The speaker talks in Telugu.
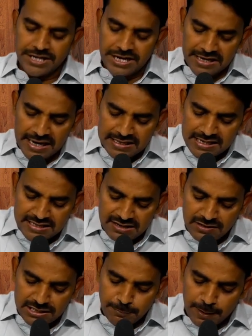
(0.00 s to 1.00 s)
ఎన్ని గంటల
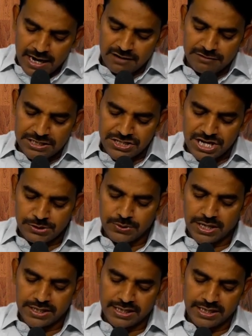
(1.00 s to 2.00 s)
తర్వాత ప్రాణం విడిచారు
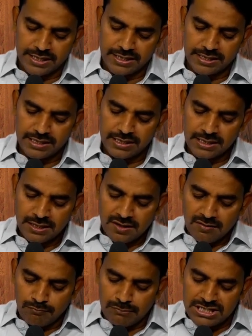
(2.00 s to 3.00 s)
అని అంటే
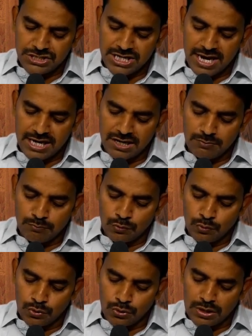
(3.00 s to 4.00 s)
మధ్యాహ్నం
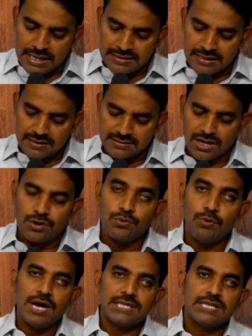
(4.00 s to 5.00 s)
మూడు గంటల
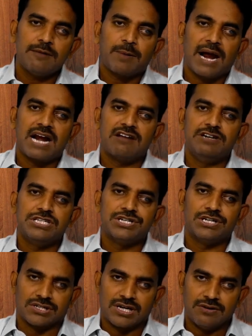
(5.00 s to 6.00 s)
తరువాత ప్రాణం
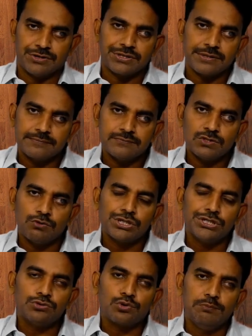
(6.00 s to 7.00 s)
విడిచినట్టుగా ఉంది
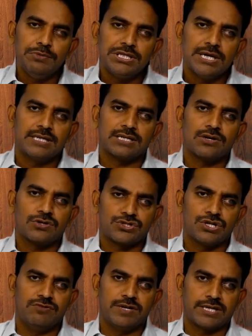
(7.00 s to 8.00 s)
ఉదయం తొమ్మిది గంటలకు
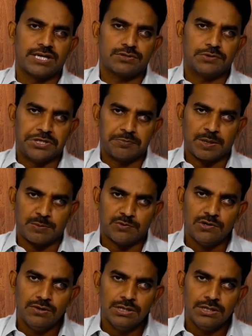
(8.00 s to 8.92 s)
సిలువెక్కినటువంటి ప్రభు